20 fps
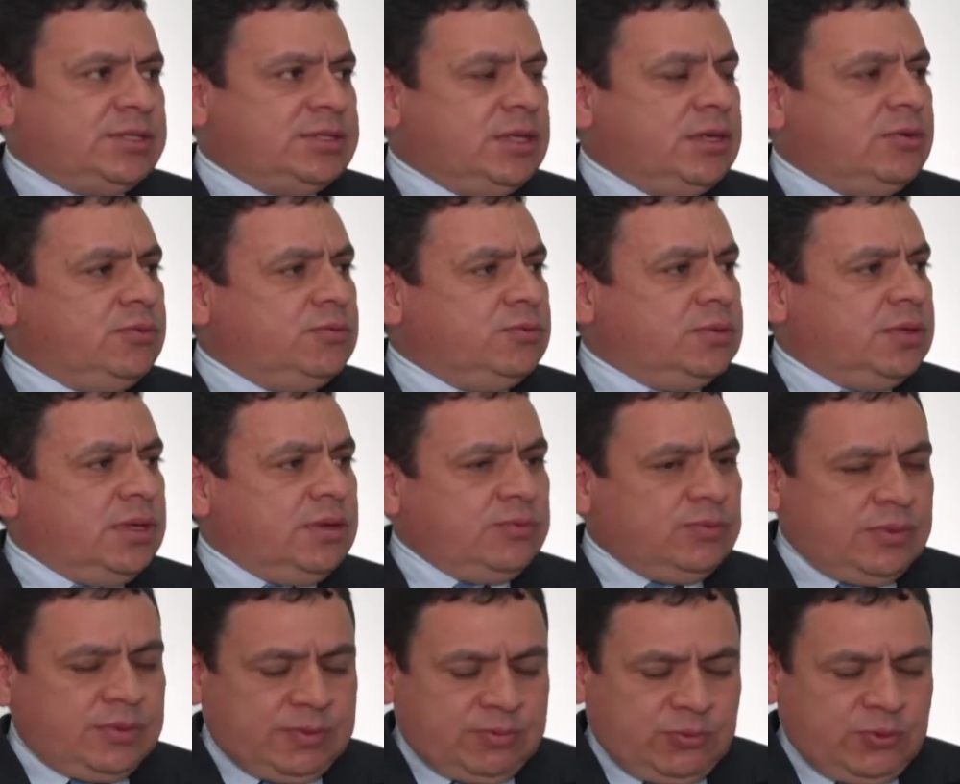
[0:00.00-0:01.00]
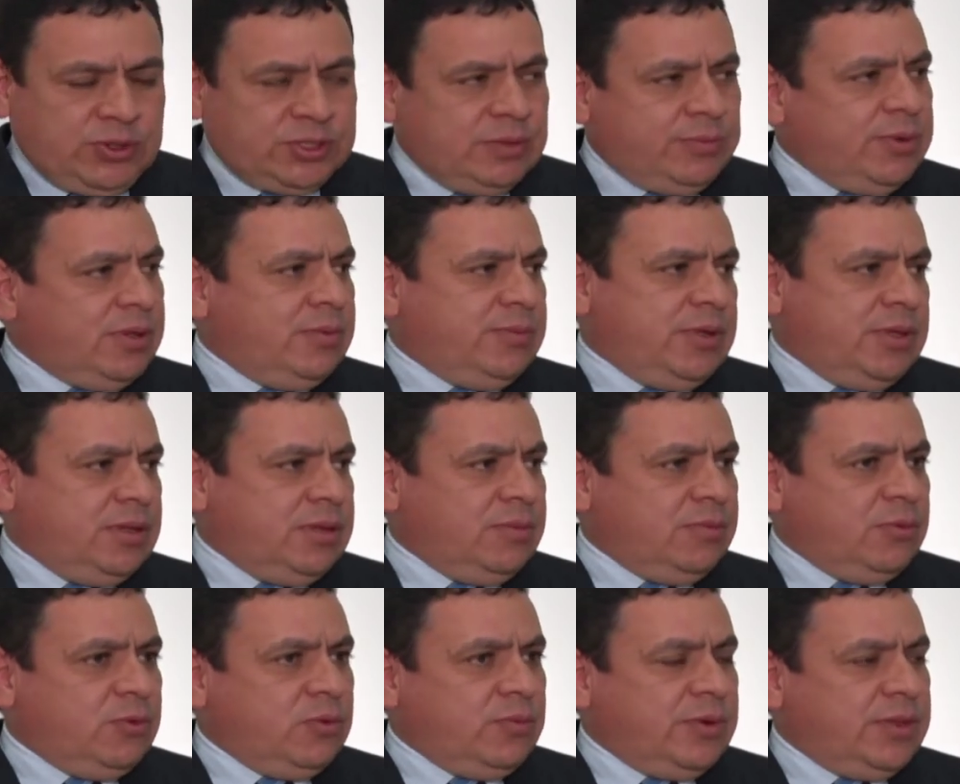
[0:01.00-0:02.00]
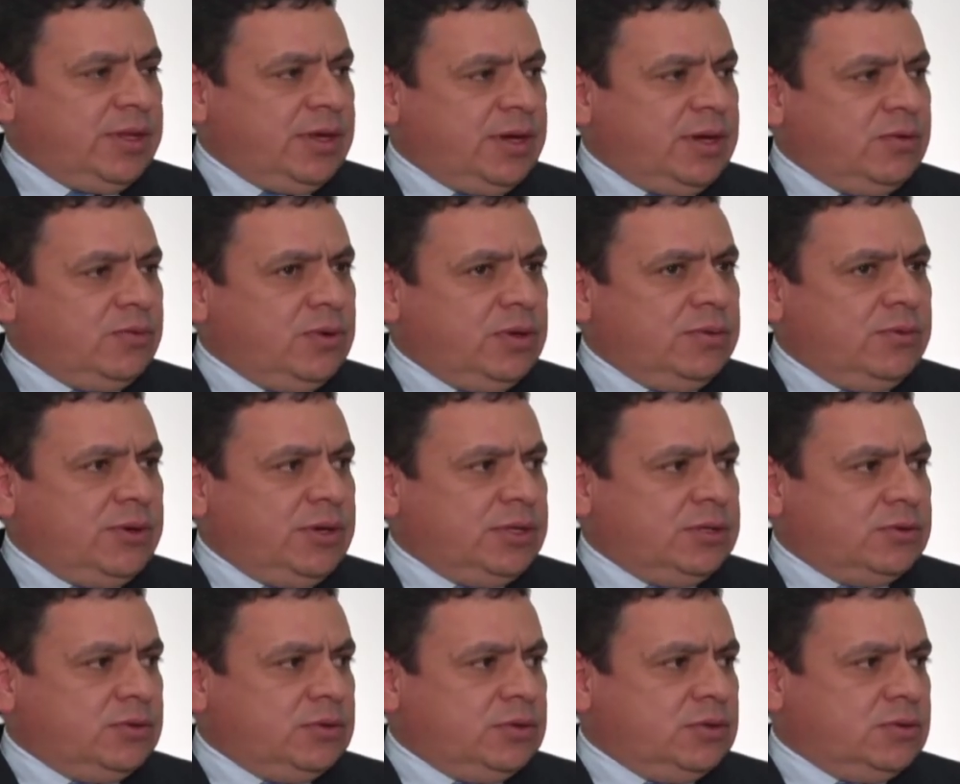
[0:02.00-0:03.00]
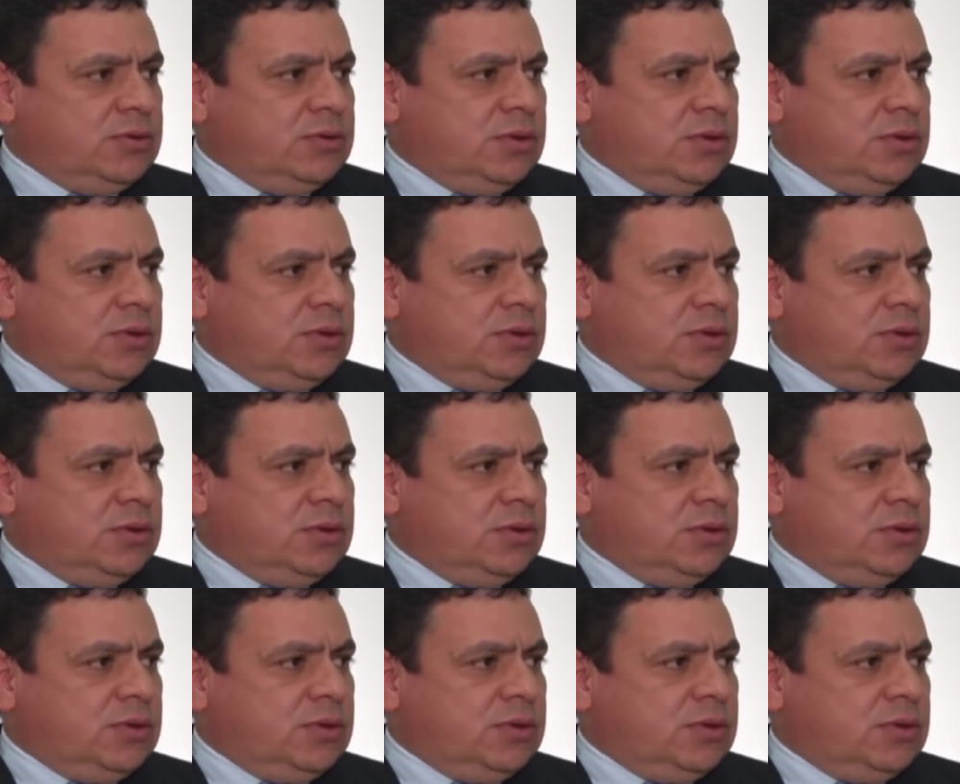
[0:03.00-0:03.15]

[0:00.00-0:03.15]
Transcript: Rápidamente, claro. Muy rápidamente puedo manejar un libro electrónico.